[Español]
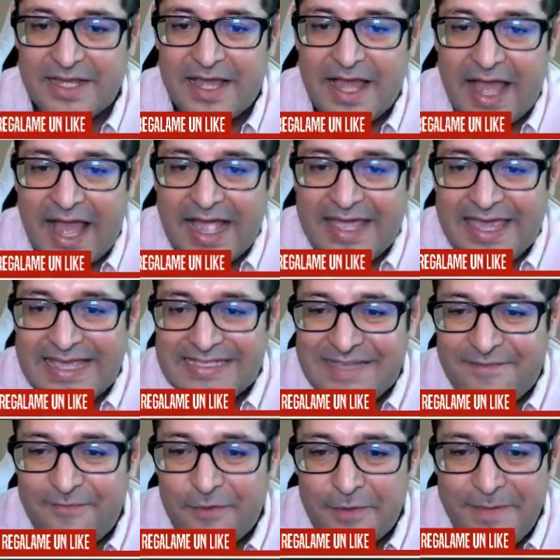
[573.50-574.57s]
Aquí se
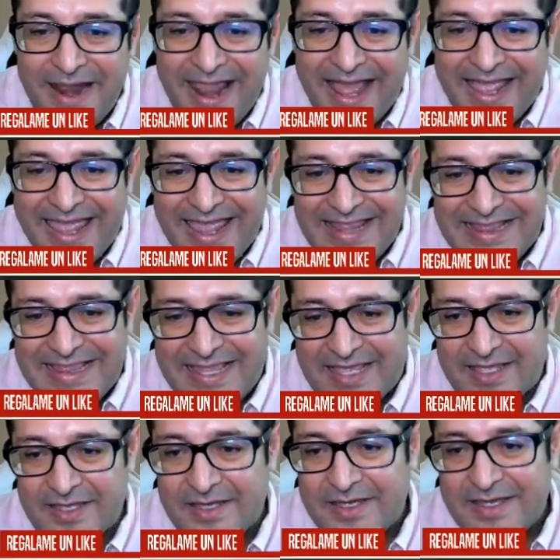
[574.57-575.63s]
informa la
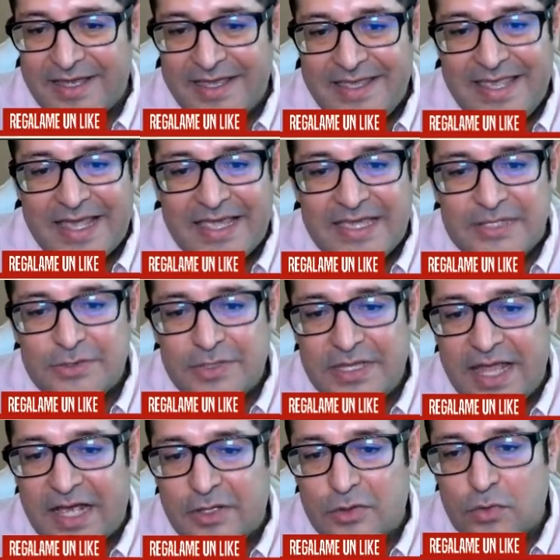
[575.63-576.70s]
gente. Y aquí es
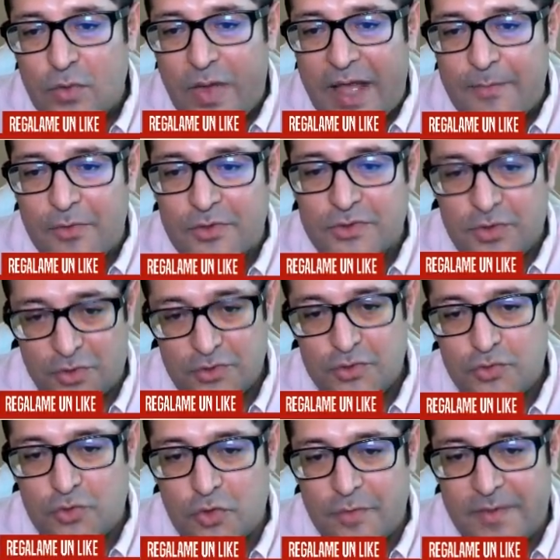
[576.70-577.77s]
donde actuamos los
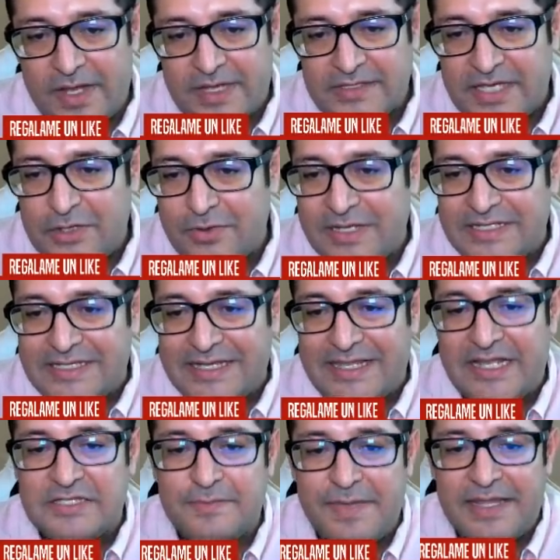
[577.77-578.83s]
youtubers y donde se
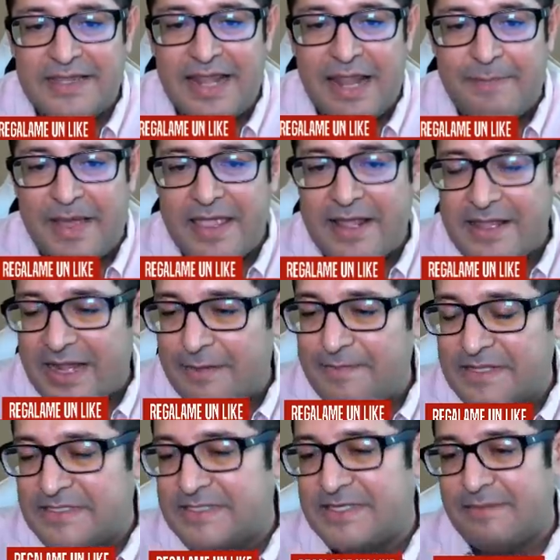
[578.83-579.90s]
transmite la mañanera
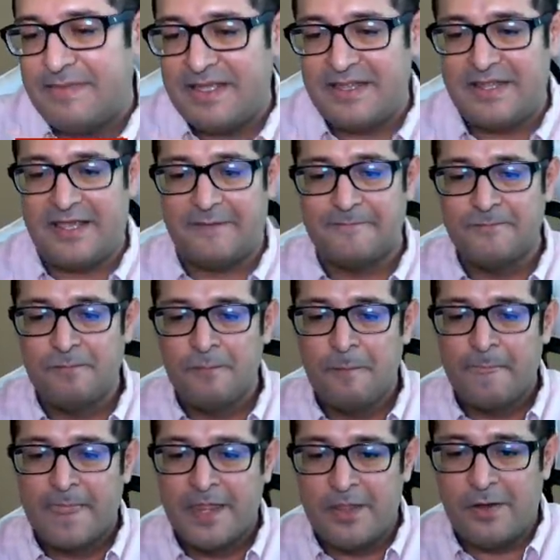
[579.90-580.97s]
precisamente.
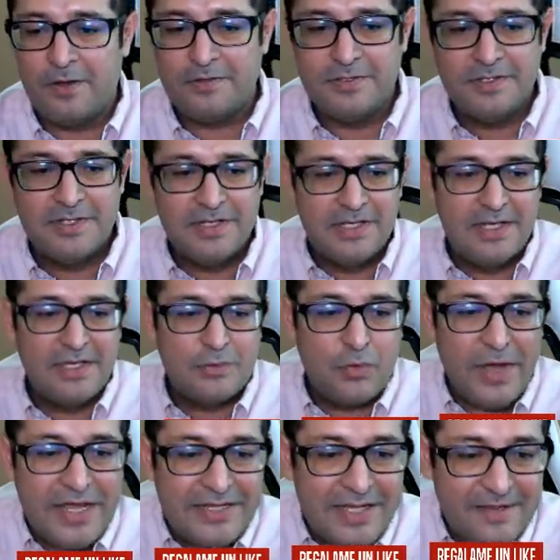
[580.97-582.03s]
¿No?
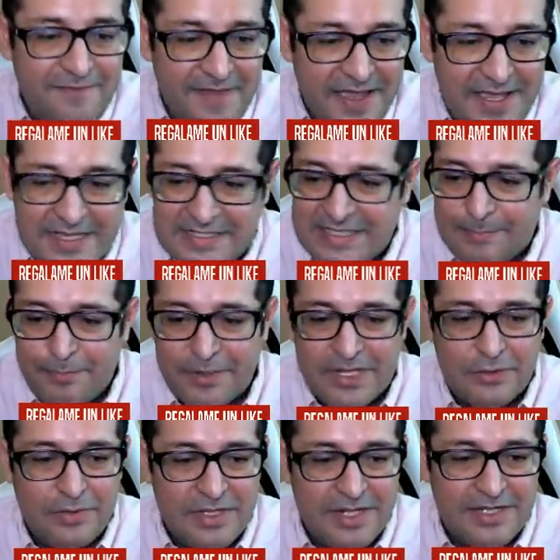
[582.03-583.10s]
Twitter, fíjense, porque
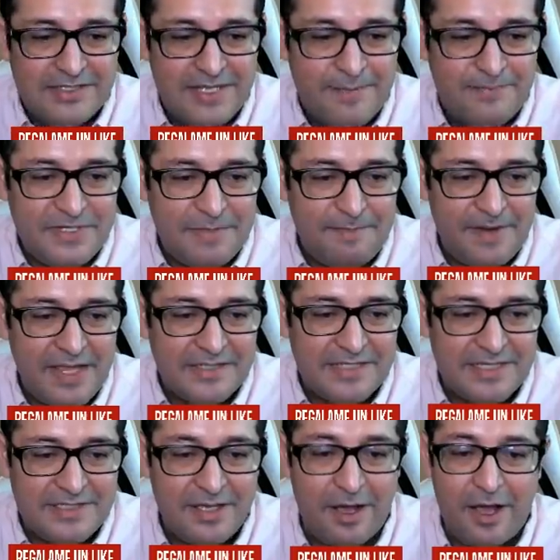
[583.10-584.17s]
Twitter siempre es
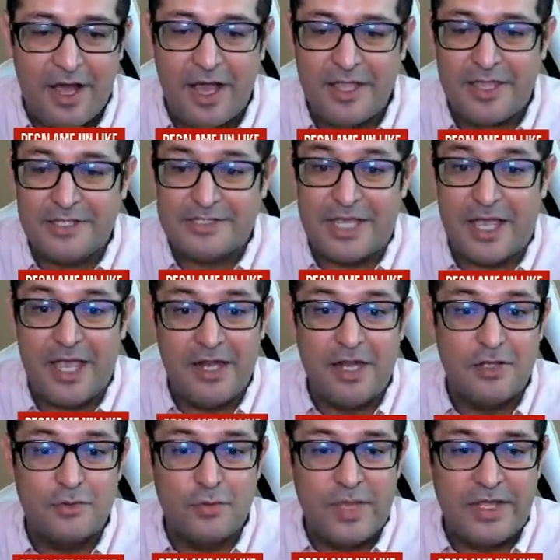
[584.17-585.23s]
así. Ay, es que en
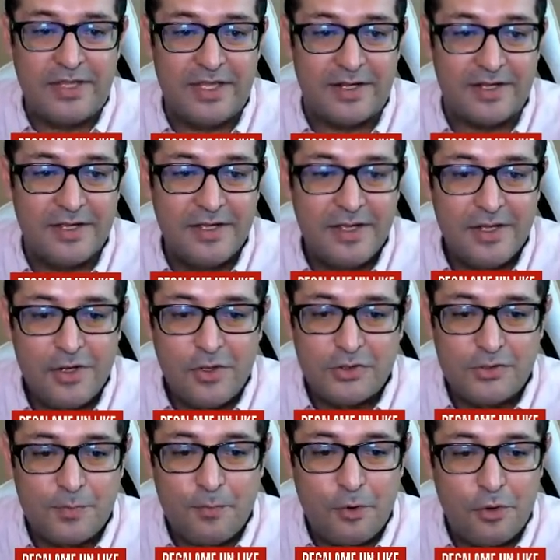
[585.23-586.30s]
el Twitter
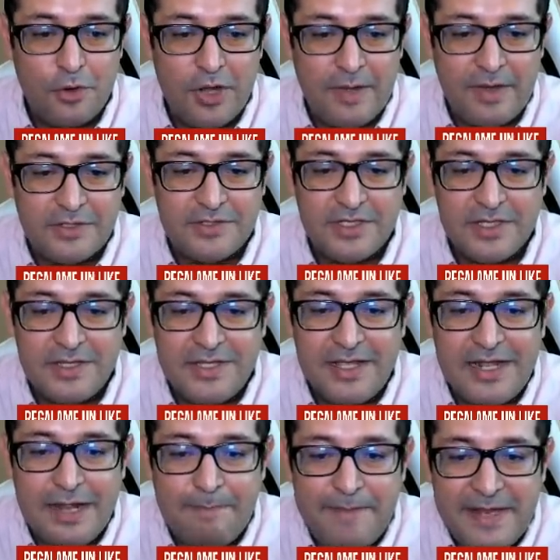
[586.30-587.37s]
los Morolabots.
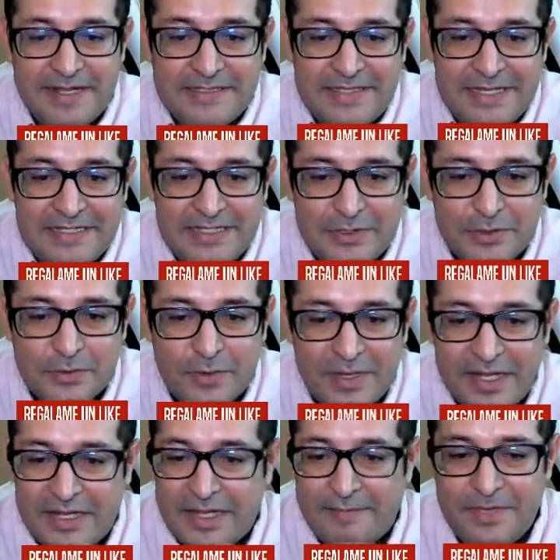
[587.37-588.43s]
Tiene apenas
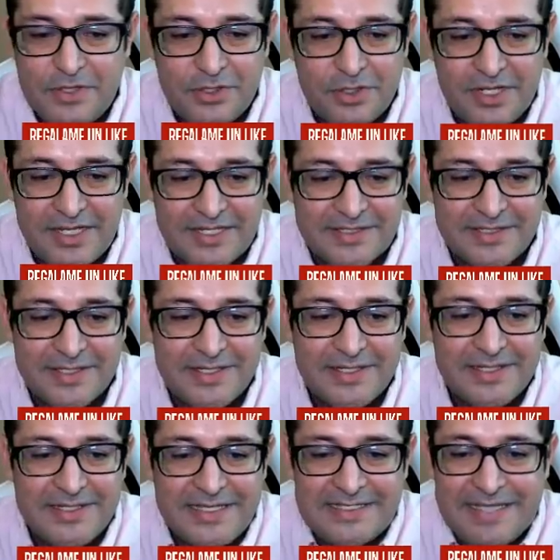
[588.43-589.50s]
340 millones.
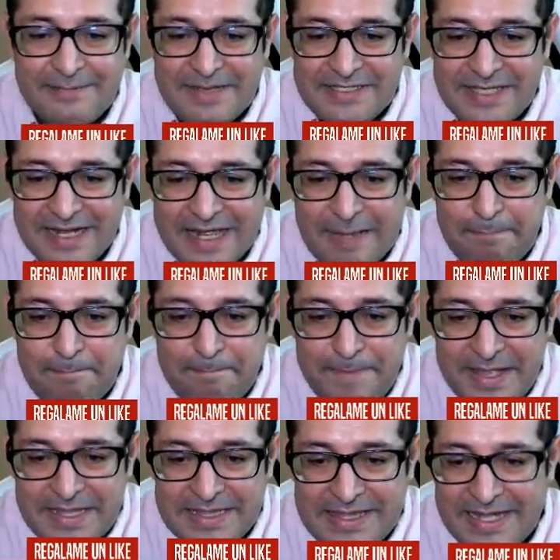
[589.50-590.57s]
Está más cerca
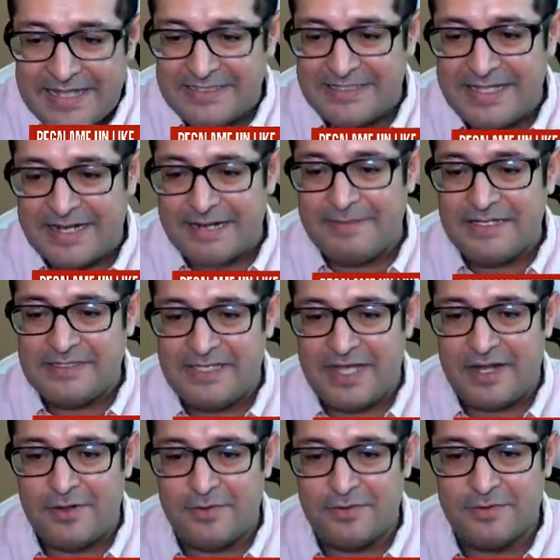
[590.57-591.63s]
Pinterest de
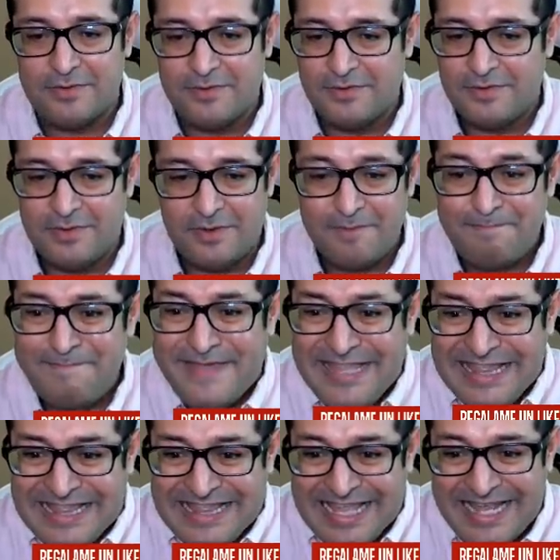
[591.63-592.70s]
rebasarlo, ¿no?
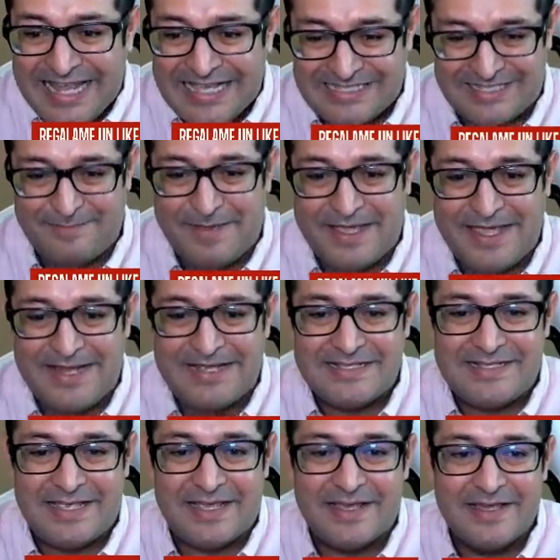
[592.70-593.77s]
Pinterest,
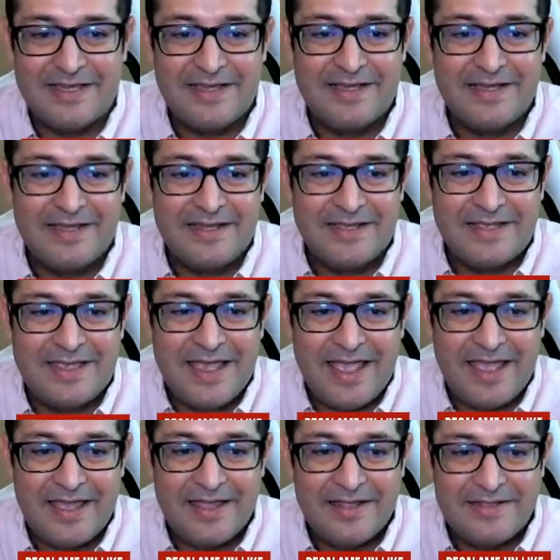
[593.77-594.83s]
imagínense.
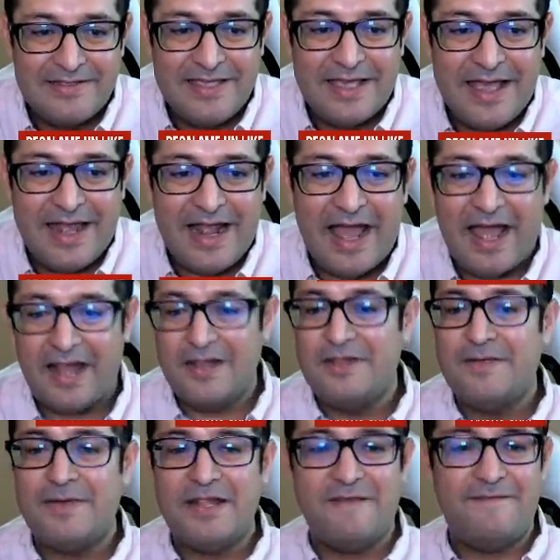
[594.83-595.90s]
Que llegar al
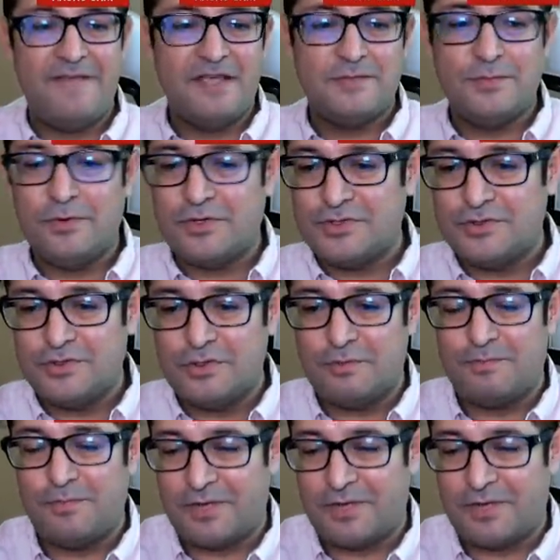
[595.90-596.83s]
nivel de Facebook o YouTube.